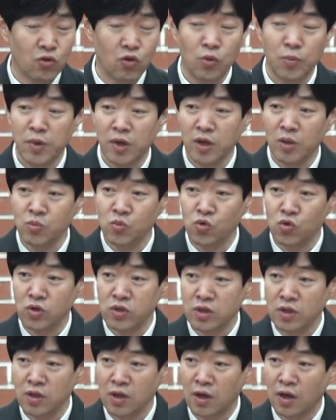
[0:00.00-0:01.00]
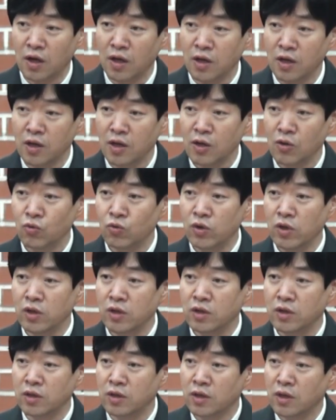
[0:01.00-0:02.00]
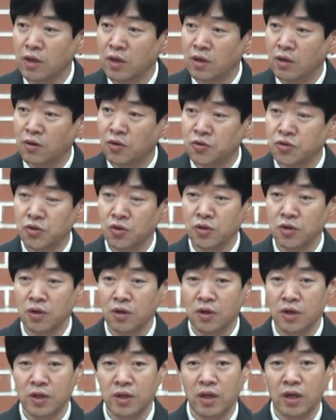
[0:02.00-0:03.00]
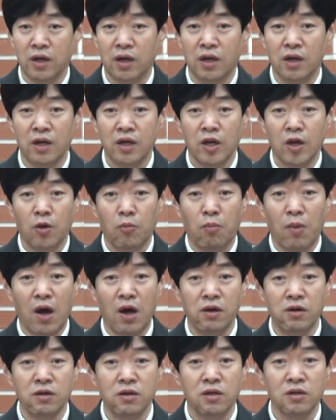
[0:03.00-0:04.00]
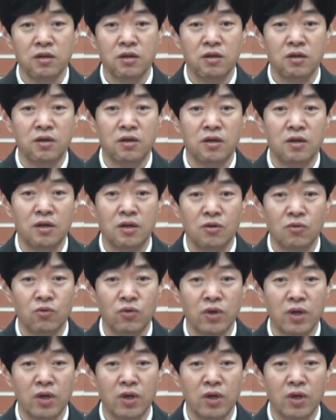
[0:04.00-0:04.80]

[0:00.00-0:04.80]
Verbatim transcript: 교만이 무엇인가? 우리는 성경을 따라 많은 것들을